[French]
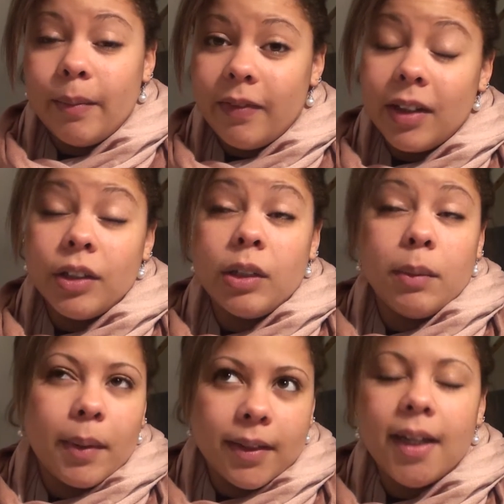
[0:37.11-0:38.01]
Enfin, j'ai
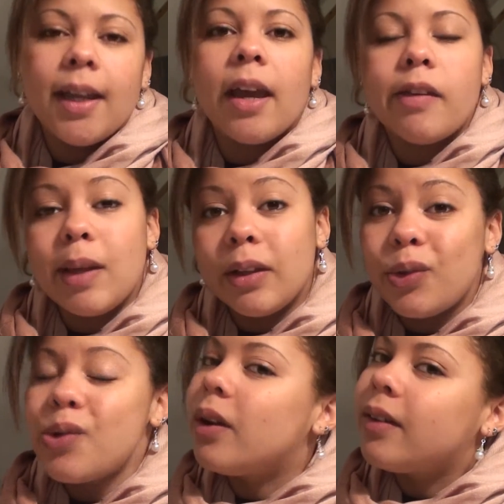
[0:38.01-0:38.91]
mes partiels qui arrivent
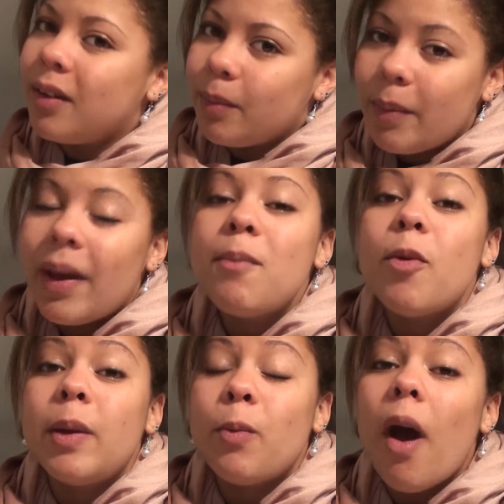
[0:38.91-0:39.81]
bientôt, je suis en train de préparer
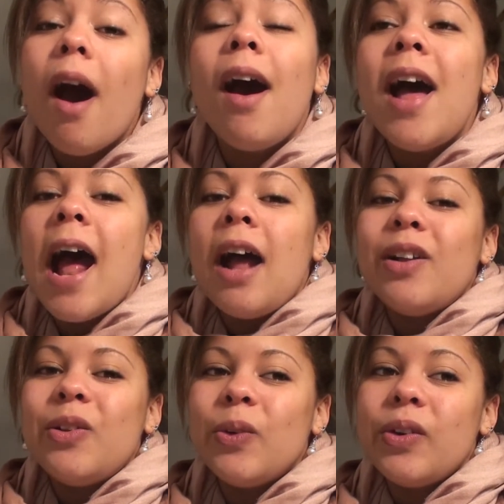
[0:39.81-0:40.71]
mon mémoire.
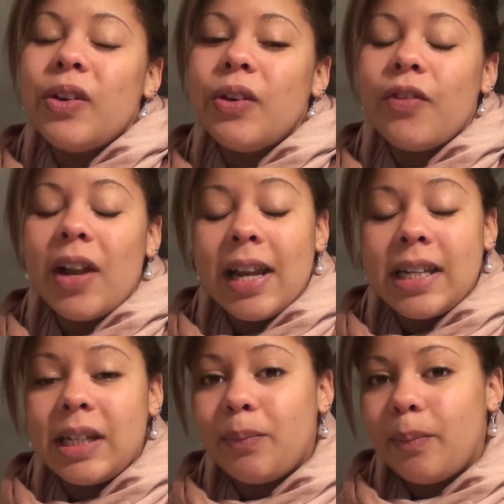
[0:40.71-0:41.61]
Donc euh, voilà,
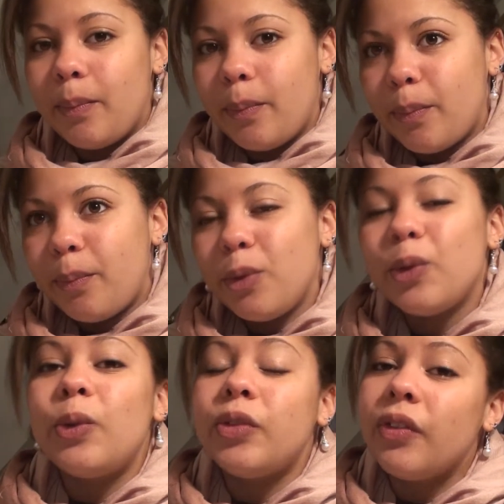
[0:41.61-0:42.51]
j'ai plus
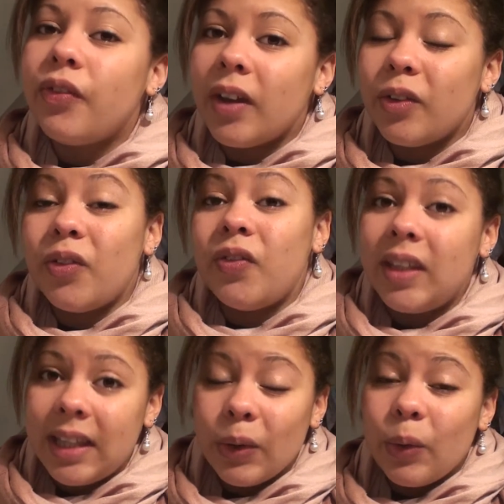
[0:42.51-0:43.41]
trop le temps de faire de
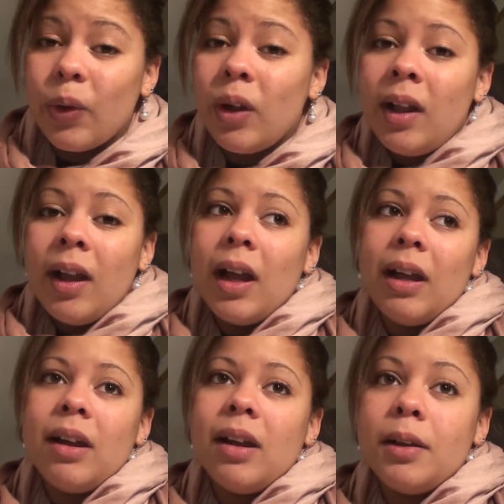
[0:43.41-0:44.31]
vidéos,
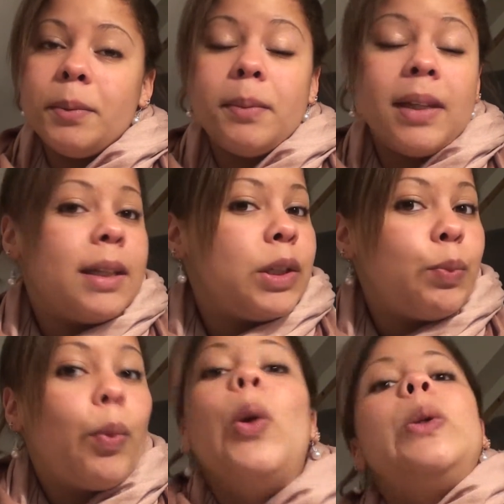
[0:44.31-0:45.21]
euh, mais
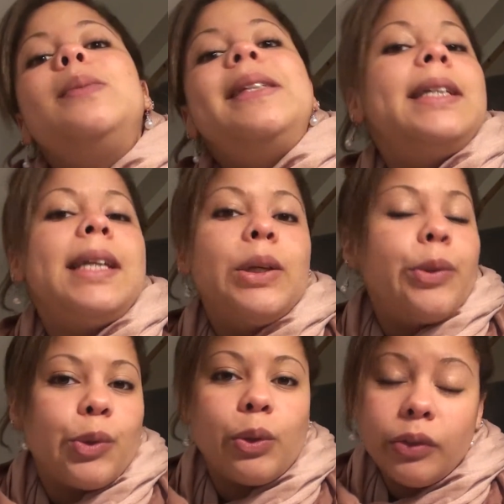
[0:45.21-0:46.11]
je promis, dès
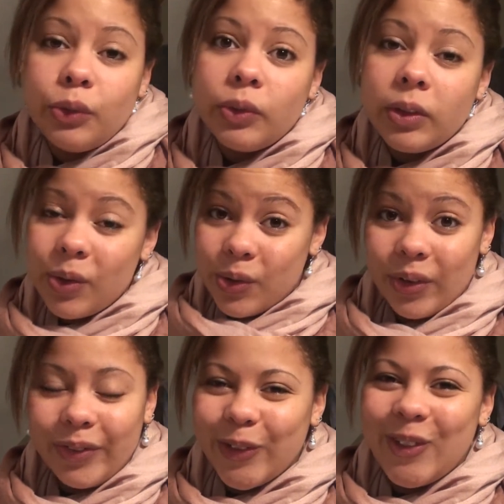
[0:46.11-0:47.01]
que je trouve du temps, je
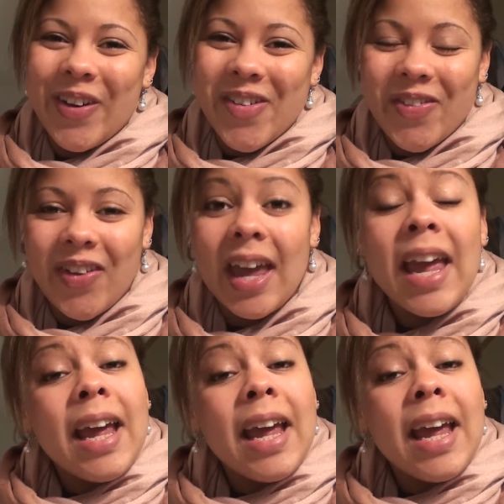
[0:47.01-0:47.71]
vous en fais.